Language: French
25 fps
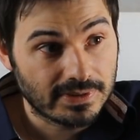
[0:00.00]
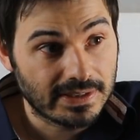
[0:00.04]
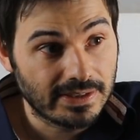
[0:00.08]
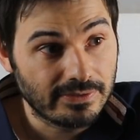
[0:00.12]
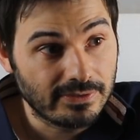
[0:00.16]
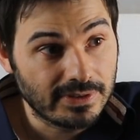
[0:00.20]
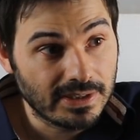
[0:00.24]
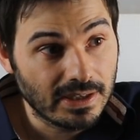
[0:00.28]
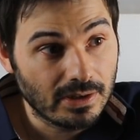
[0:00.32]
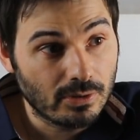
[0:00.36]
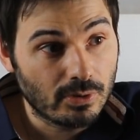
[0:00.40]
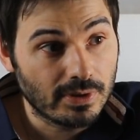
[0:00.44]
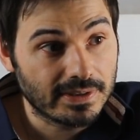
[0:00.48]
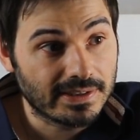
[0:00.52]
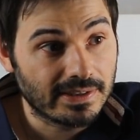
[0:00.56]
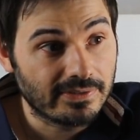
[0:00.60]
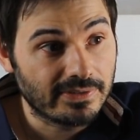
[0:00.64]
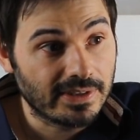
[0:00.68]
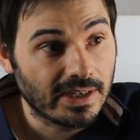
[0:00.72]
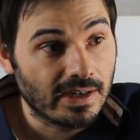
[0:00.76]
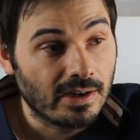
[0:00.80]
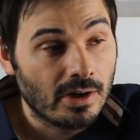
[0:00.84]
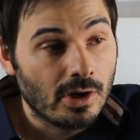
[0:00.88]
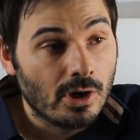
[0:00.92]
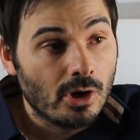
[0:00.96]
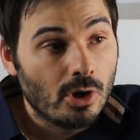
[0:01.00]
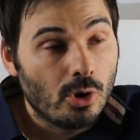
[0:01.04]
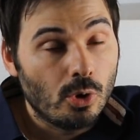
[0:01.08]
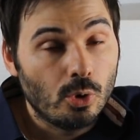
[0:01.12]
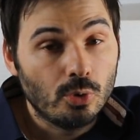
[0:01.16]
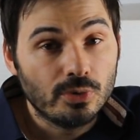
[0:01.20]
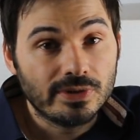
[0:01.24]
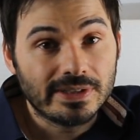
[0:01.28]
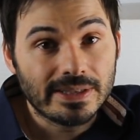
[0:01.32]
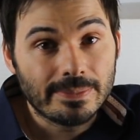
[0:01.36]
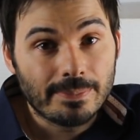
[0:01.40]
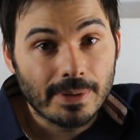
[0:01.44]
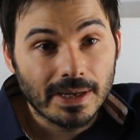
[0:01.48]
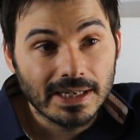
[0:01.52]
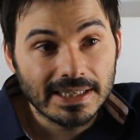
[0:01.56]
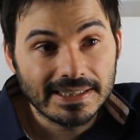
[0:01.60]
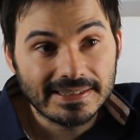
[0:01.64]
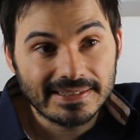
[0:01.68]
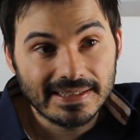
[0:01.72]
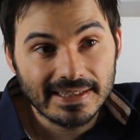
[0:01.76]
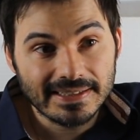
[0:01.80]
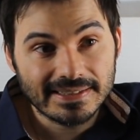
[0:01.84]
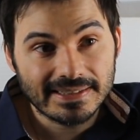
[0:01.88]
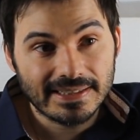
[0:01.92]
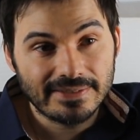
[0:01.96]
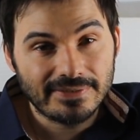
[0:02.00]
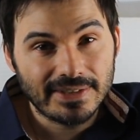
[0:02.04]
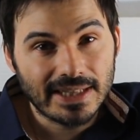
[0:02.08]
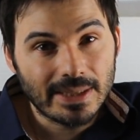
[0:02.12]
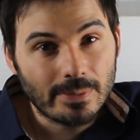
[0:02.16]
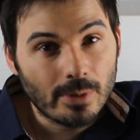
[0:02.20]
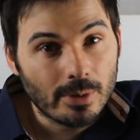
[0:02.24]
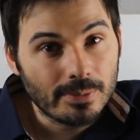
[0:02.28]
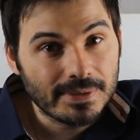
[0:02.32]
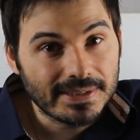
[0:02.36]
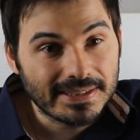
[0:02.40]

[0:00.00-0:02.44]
Ça veut dire quoi Ça veut dire oser parler de sexe, évidemment,